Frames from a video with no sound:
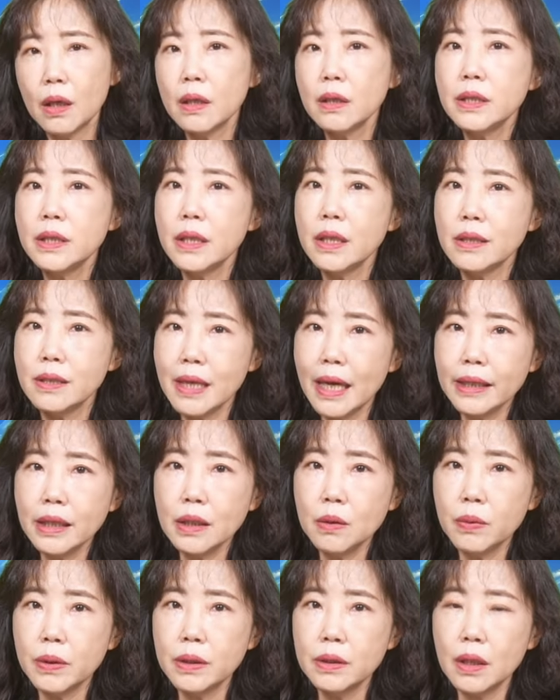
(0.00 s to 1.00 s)
而且蔡
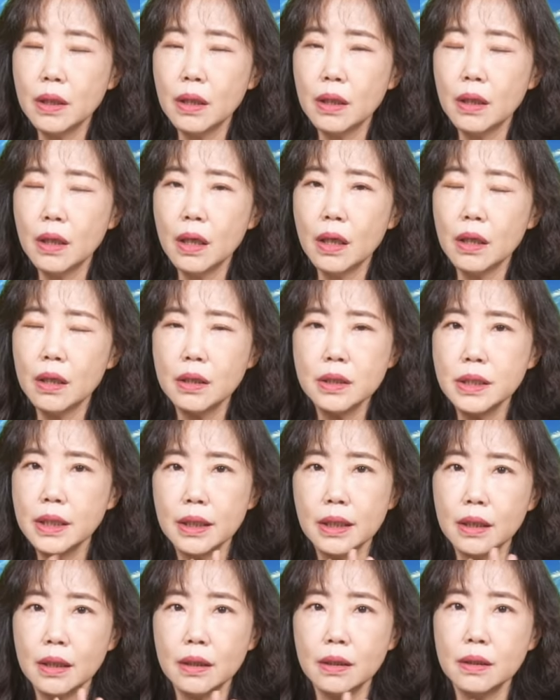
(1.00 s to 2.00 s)
英文呢，呃，而
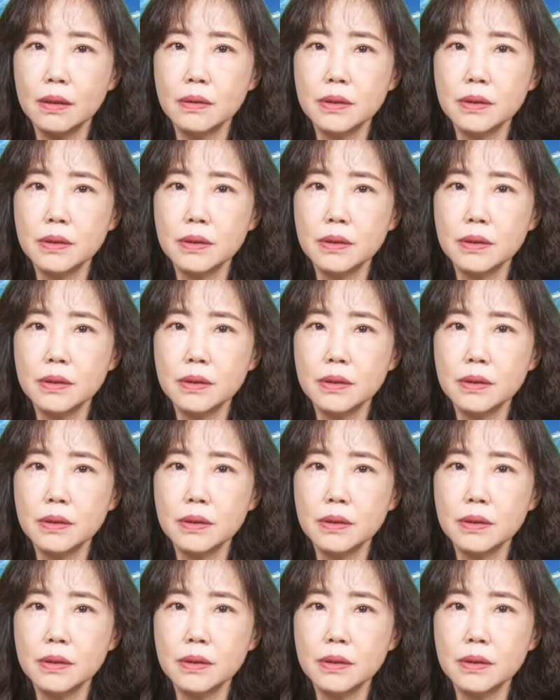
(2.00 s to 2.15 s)
且